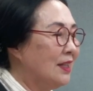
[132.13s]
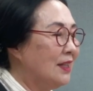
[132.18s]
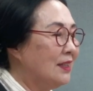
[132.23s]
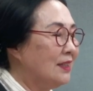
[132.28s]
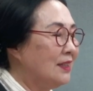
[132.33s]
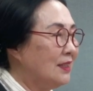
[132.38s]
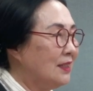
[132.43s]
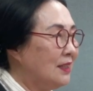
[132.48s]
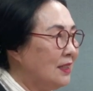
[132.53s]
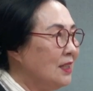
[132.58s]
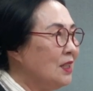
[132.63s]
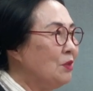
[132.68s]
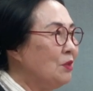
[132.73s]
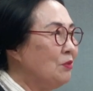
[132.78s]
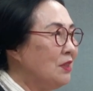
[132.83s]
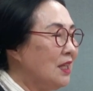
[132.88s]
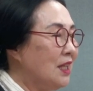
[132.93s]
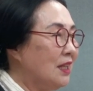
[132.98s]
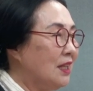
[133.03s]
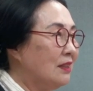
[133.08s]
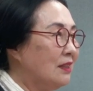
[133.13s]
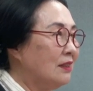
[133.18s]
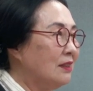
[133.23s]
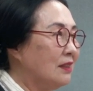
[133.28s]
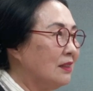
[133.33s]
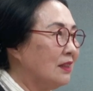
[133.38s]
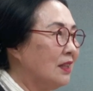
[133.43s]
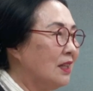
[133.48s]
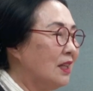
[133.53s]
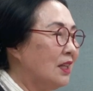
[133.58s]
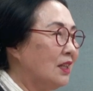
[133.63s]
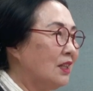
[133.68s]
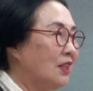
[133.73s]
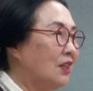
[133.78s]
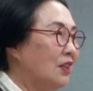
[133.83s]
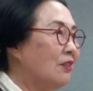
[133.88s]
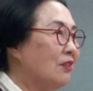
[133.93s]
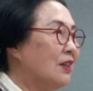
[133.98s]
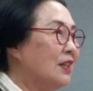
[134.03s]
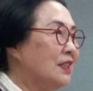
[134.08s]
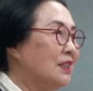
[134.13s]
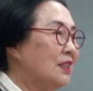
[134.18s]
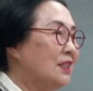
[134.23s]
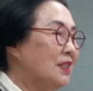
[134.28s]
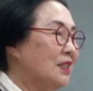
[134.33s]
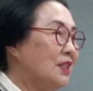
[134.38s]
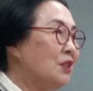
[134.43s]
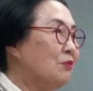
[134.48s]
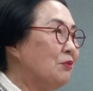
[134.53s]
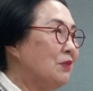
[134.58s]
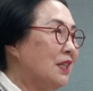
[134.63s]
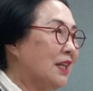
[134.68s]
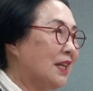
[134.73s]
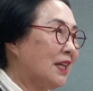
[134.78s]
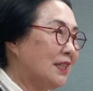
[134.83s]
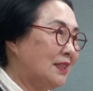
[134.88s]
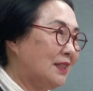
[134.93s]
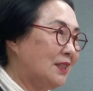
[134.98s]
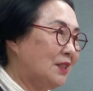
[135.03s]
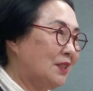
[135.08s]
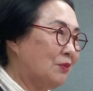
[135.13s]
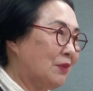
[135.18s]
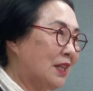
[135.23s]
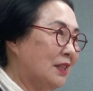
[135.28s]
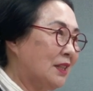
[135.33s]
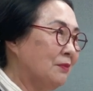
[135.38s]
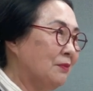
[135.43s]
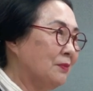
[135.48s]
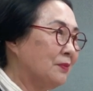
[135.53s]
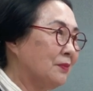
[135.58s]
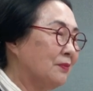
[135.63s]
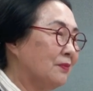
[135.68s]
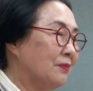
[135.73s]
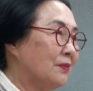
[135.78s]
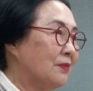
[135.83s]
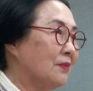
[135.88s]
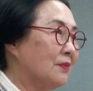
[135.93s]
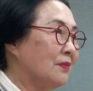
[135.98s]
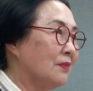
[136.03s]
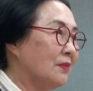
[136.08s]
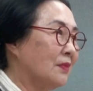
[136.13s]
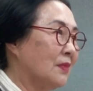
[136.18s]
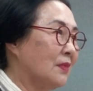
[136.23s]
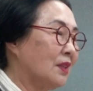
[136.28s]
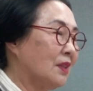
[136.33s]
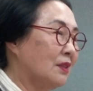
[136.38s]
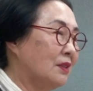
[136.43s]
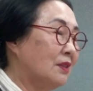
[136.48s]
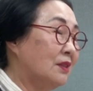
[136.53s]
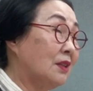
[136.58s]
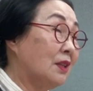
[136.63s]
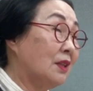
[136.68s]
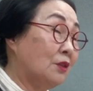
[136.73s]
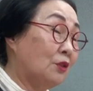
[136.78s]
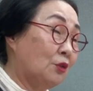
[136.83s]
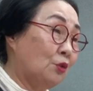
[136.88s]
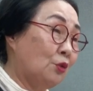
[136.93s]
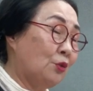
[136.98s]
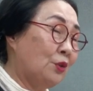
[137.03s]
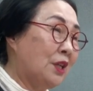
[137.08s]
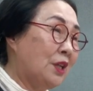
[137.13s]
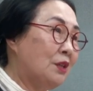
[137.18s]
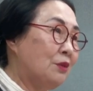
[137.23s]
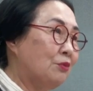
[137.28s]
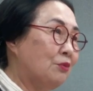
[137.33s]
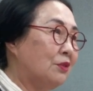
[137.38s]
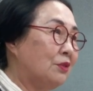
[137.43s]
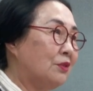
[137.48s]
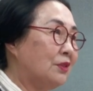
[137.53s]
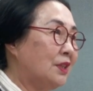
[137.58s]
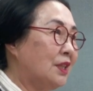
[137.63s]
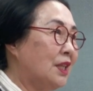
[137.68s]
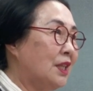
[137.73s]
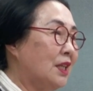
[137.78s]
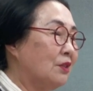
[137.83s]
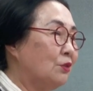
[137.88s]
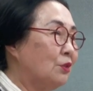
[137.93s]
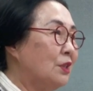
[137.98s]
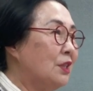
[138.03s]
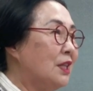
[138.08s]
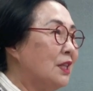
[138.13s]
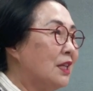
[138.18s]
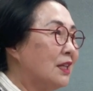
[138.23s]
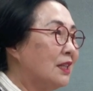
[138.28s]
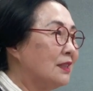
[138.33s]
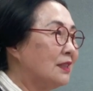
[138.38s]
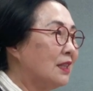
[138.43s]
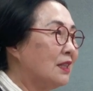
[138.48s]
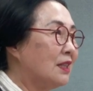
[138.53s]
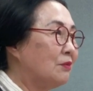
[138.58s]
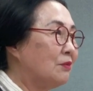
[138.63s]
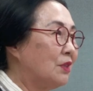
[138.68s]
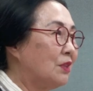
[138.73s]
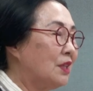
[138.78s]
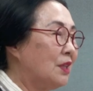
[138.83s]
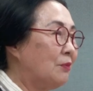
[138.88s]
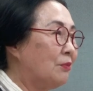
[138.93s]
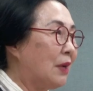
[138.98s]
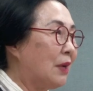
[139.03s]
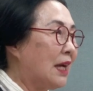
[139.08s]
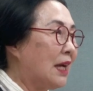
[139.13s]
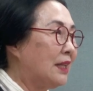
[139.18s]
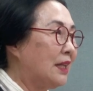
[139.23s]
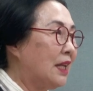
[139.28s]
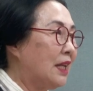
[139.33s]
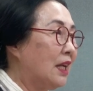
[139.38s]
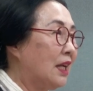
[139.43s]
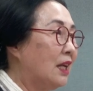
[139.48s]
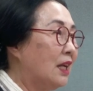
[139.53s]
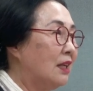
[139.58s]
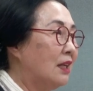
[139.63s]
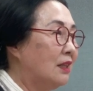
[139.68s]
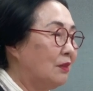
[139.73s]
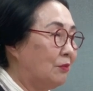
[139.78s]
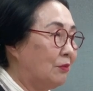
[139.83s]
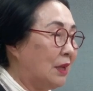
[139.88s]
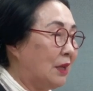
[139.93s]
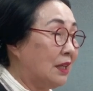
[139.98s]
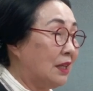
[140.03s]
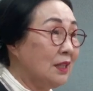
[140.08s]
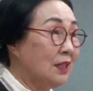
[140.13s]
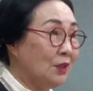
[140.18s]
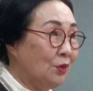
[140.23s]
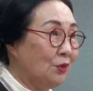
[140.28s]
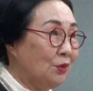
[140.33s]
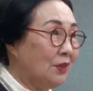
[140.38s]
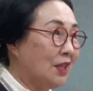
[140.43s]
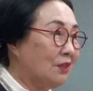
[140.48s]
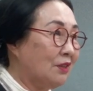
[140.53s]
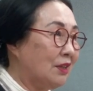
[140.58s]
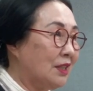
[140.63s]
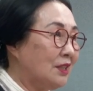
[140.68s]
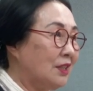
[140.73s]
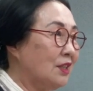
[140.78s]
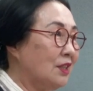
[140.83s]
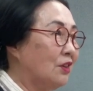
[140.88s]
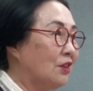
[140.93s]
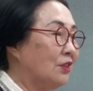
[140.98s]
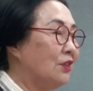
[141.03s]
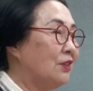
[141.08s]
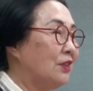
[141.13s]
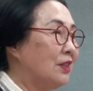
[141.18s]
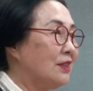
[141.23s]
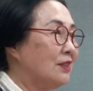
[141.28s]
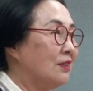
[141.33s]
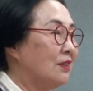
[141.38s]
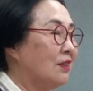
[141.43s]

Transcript: 이 식임새는 여러 가지 식임새가 있지만 음, 그 노래를 부를 때 우리나라 사람들의 말에 말에서 온다고 했지, 언어에서.